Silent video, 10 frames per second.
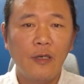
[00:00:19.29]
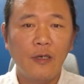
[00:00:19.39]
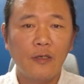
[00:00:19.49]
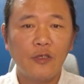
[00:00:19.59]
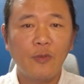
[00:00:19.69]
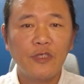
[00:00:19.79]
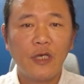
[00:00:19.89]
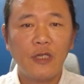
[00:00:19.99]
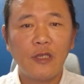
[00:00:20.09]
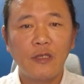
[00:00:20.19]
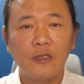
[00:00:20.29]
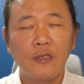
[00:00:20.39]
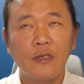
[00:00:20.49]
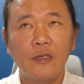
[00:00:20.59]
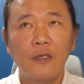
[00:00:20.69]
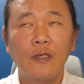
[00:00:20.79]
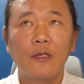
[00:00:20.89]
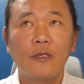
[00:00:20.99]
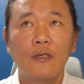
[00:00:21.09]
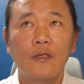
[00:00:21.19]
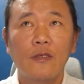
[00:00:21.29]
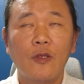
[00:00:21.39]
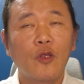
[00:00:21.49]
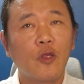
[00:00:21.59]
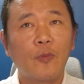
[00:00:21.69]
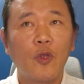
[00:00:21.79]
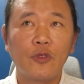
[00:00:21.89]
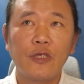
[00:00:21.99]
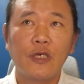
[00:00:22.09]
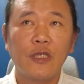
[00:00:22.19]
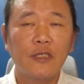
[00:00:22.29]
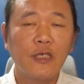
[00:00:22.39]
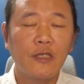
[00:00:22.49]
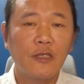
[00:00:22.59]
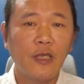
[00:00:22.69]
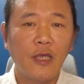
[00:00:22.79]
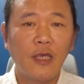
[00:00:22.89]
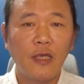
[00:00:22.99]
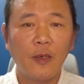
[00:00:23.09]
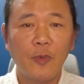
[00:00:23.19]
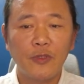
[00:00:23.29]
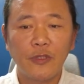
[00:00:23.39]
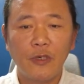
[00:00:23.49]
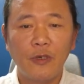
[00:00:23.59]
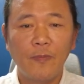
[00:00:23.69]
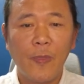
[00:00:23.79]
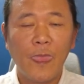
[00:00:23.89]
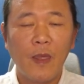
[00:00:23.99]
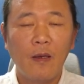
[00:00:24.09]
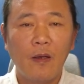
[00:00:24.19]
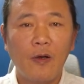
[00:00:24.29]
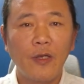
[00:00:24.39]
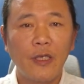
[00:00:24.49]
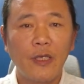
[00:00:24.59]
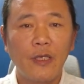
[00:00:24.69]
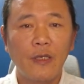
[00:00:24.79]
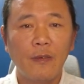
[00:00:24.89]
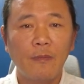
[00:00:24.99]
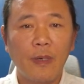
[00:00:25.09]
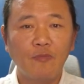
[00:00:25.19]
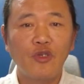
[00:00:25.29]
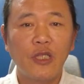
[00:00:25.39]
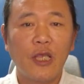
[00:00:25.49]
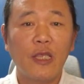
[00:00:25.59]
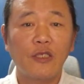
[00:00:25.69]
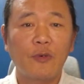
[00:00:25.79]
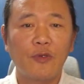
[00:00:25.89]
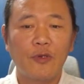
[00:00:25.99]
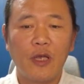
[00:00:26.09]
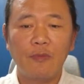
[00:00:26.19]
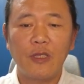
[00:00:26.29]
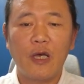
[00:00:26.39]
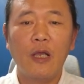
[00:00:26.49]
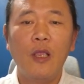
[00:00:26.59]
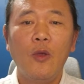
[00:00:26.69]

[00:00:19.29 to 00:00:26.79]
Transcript: 어, 처음에 시작할 때는 16번 언제 끝나지 했는데 예, 벌써 거의 마무리 단계에 접어 들어갑니다.